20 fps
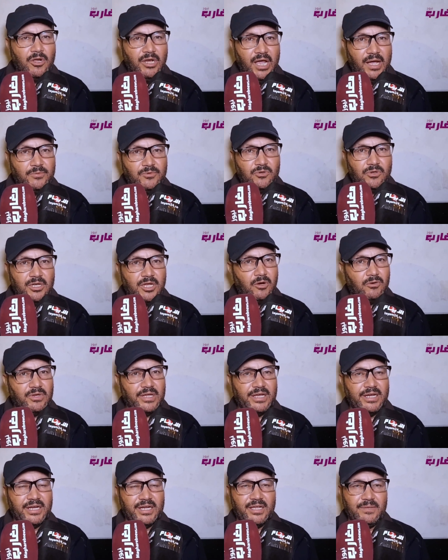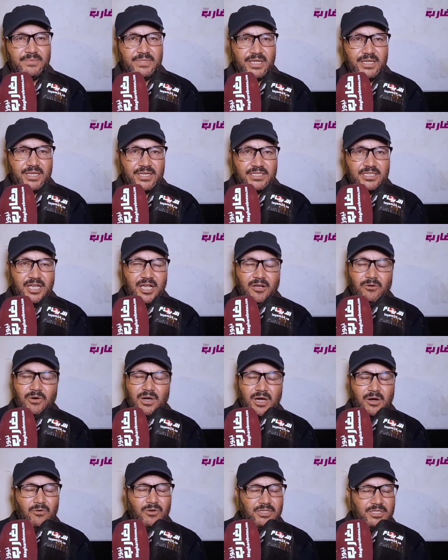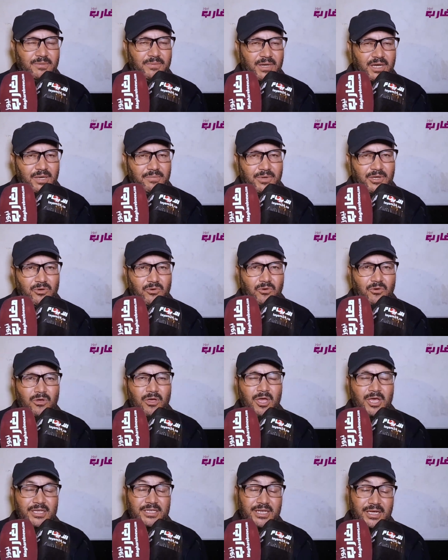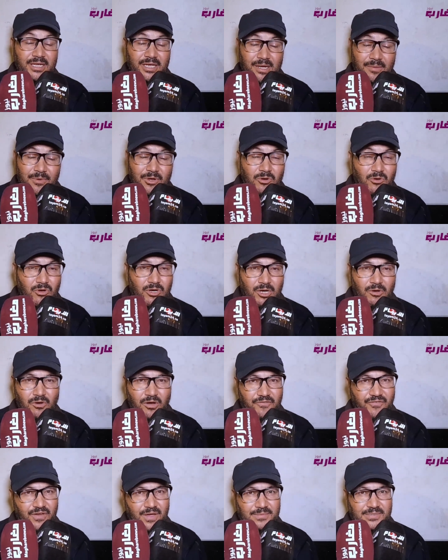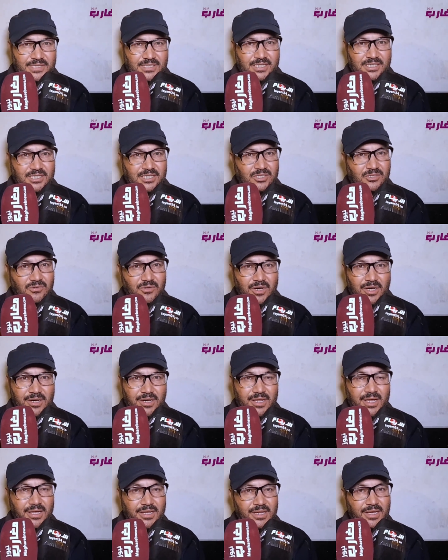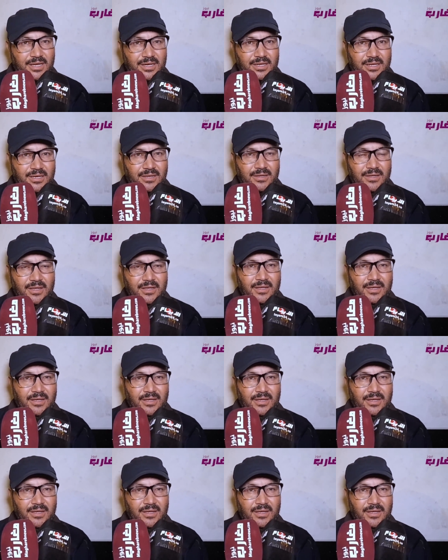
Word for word: الحمد لله والله الا القلب ديالي ارتاح واخا ولدي باقي مهلوك حتى انا راه مهلوك راه واقف عبز السكر لا اله الا الله